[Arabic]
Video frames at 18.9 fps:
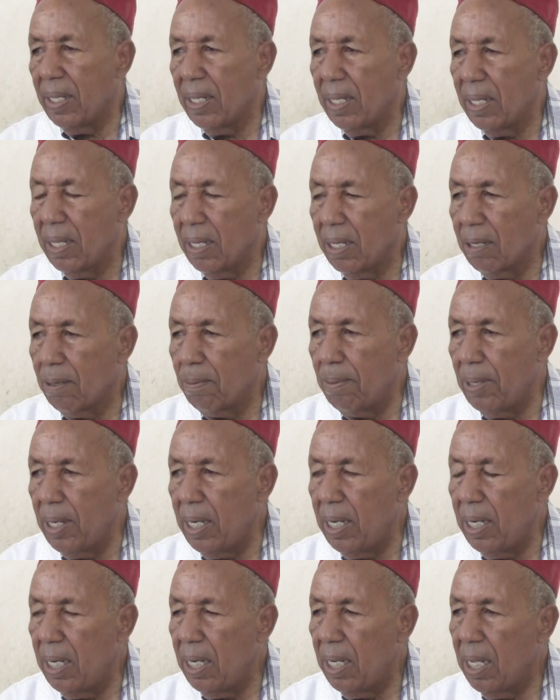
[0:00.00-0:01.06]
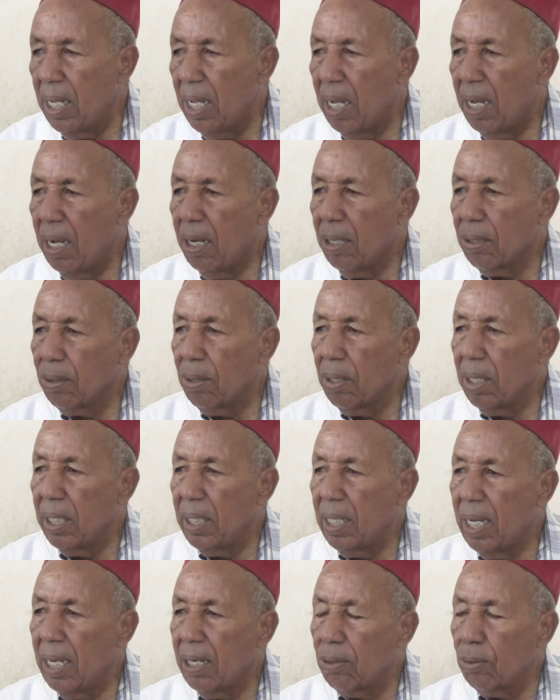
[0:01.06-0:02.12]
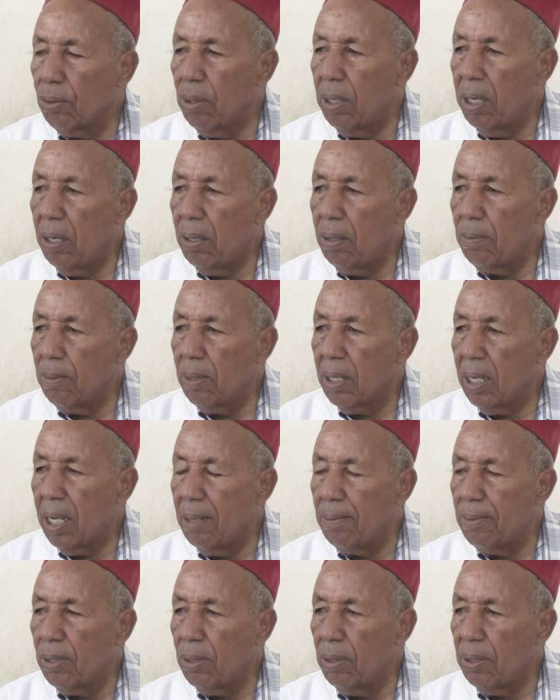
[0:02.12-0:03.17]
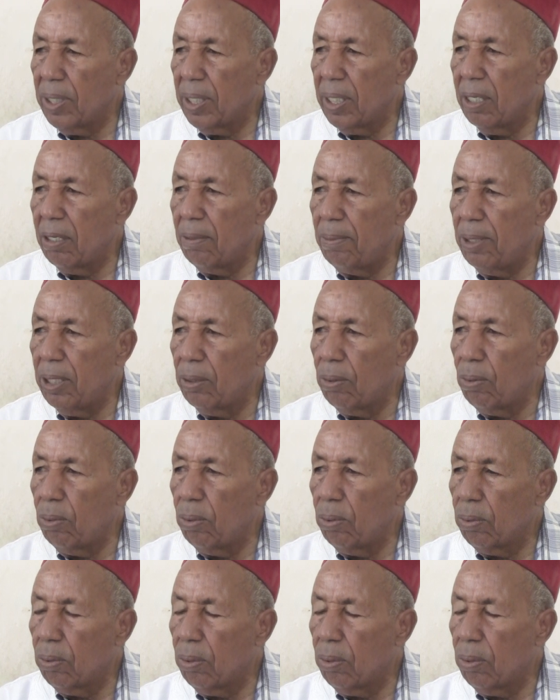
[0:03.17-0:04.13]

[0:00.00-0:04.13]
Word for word: آه، قبلي أعطونا دار طولها عمر 25 متر